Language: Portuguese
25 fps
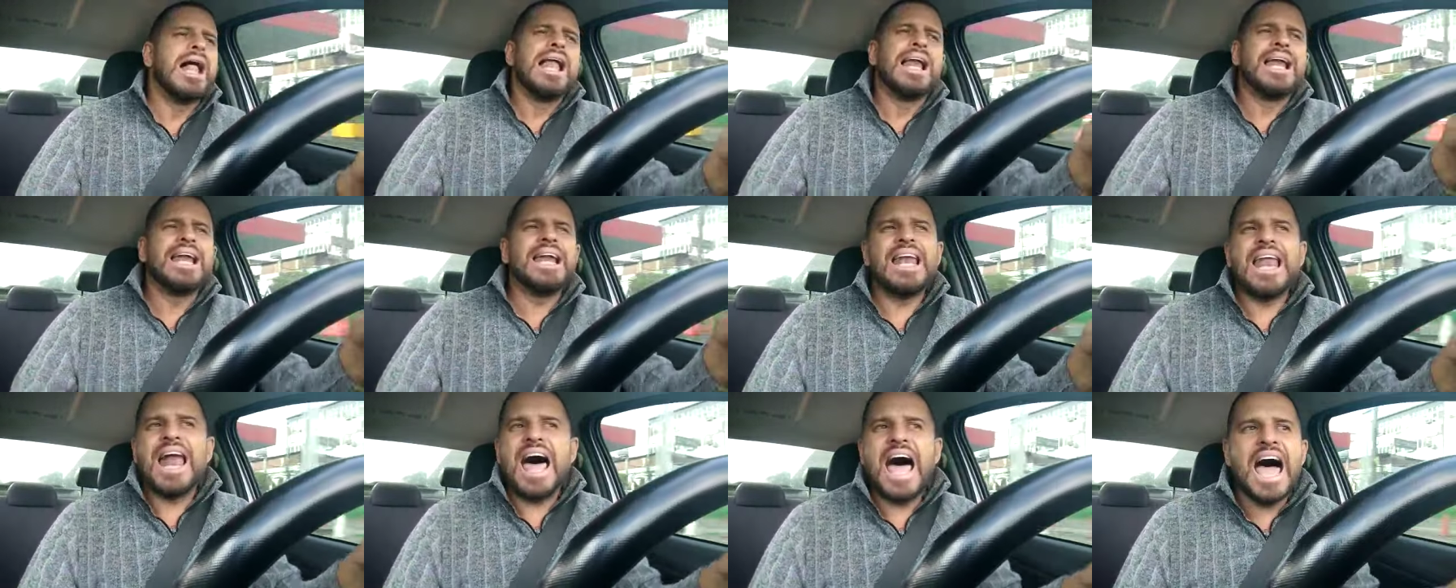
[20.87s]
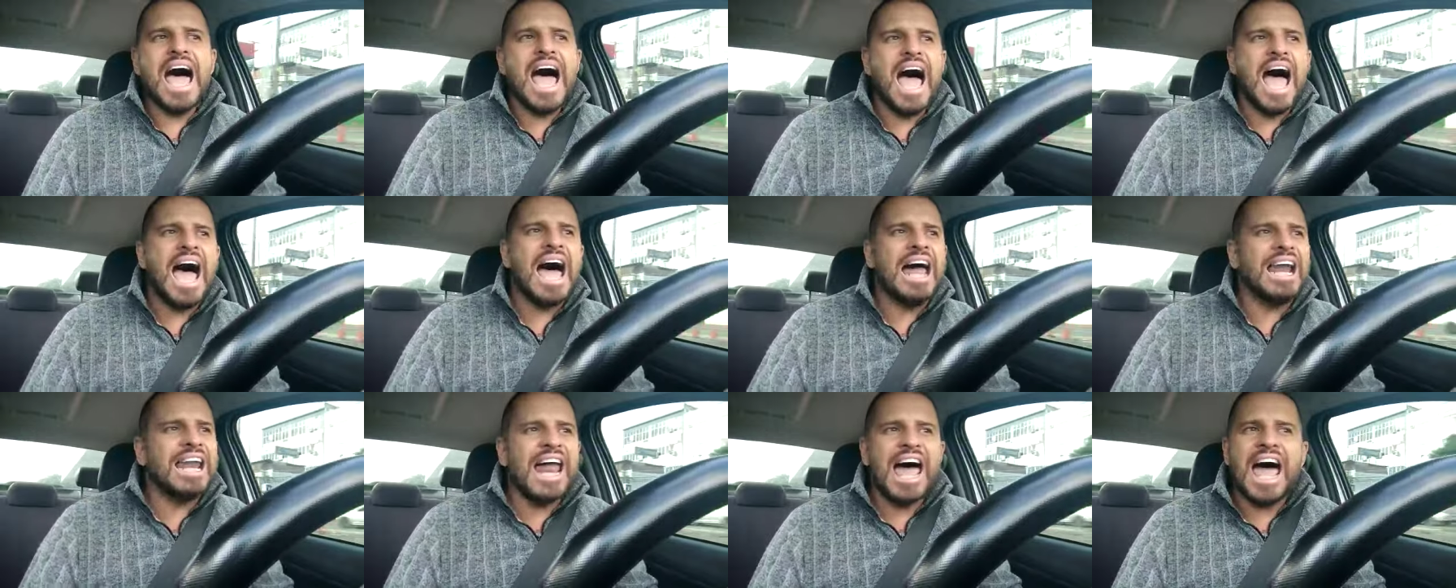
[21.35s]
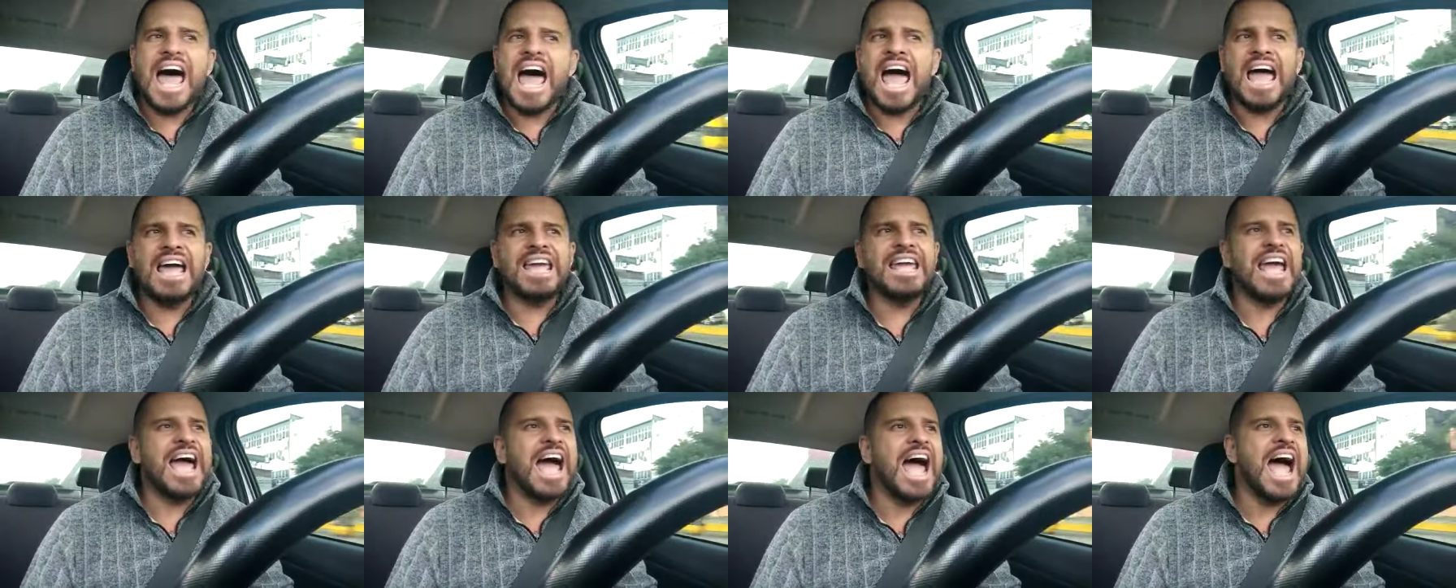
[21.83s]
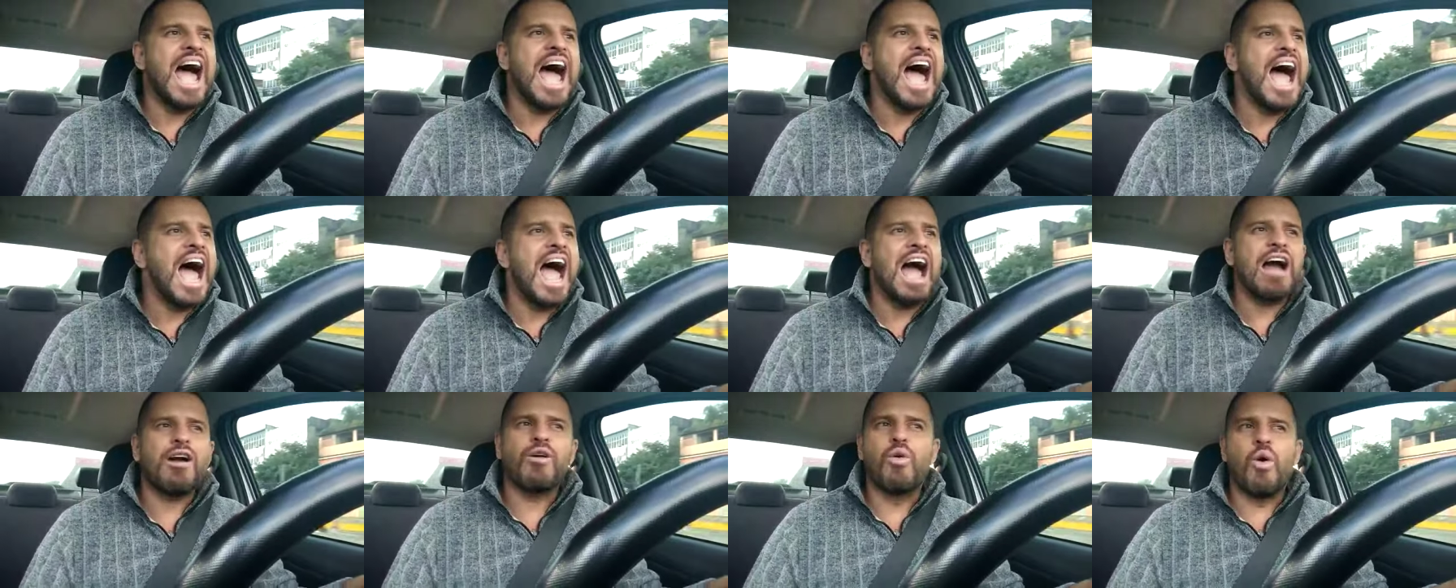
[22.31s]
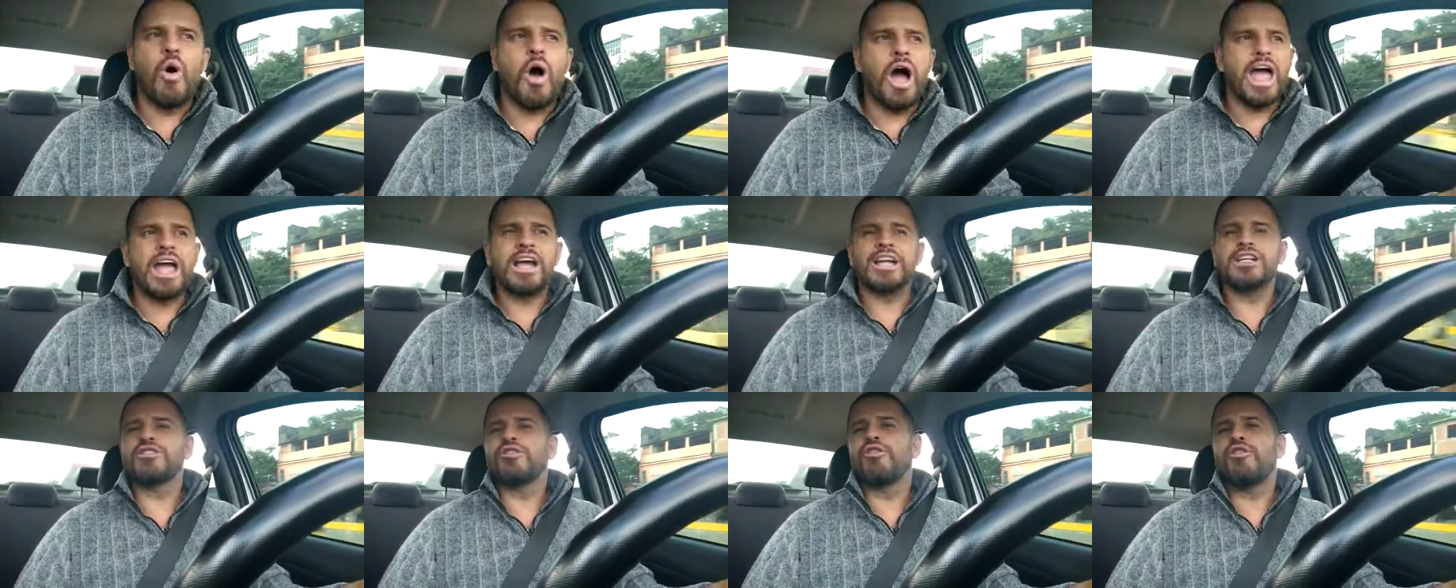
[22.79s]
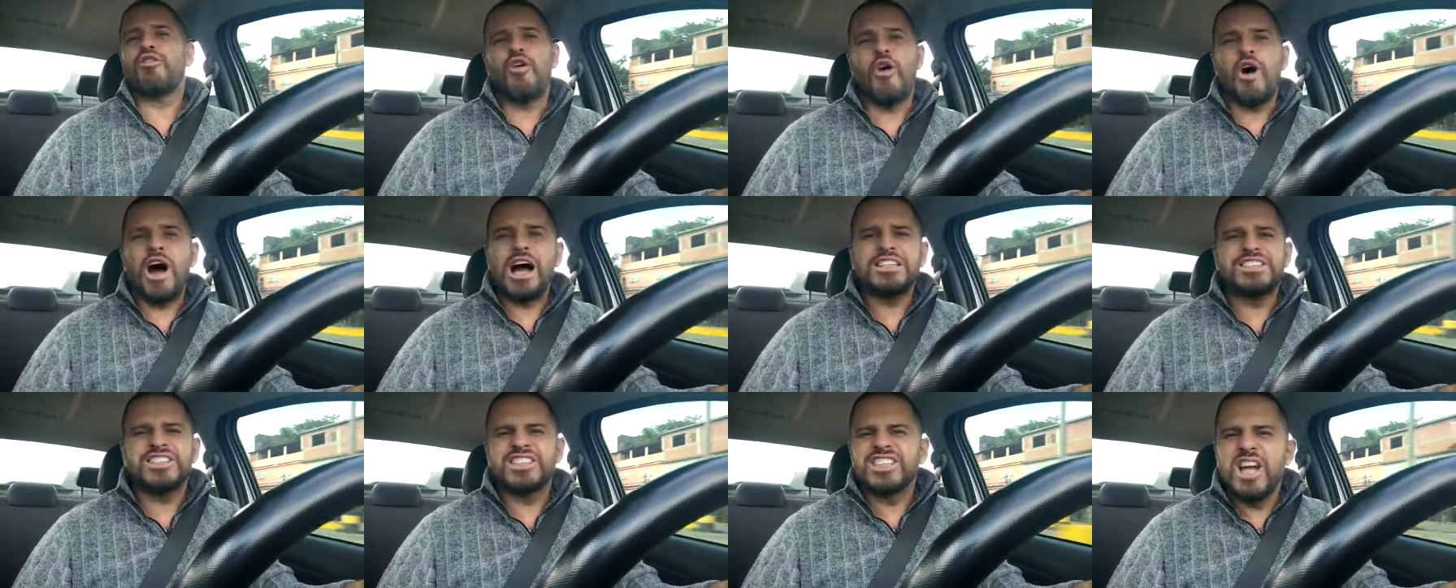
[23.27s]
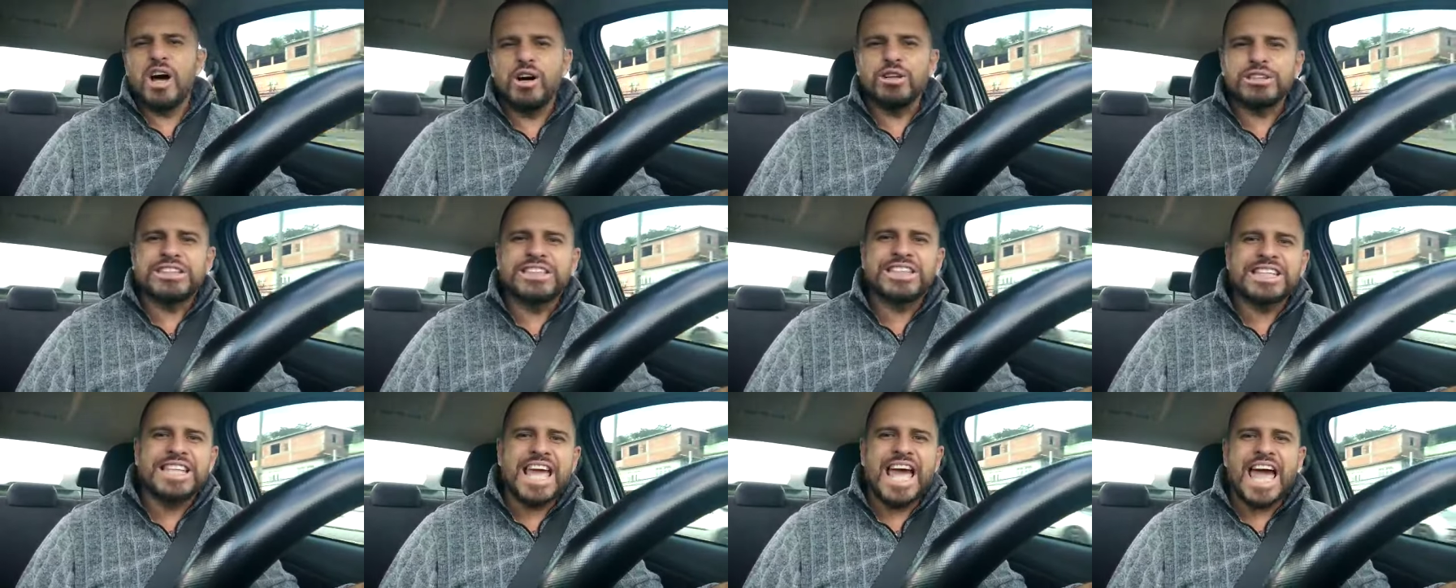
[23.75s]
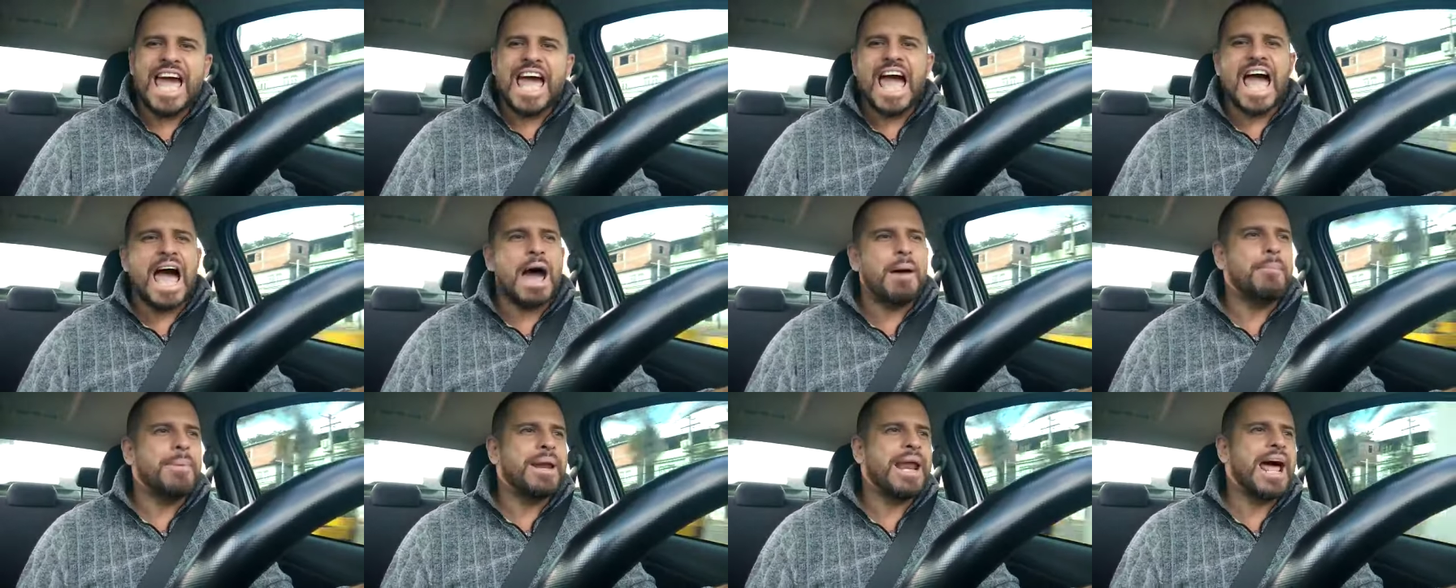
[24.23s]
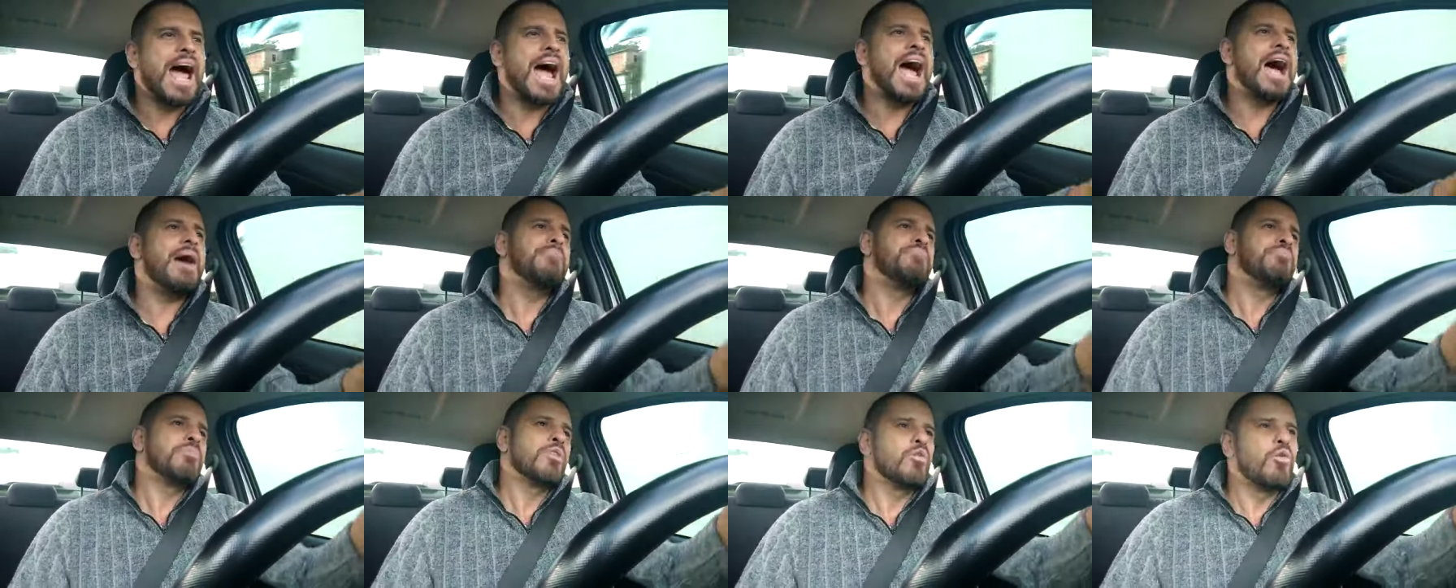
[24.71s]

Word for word: Lá, lá, ia, corrente forte não se quebra,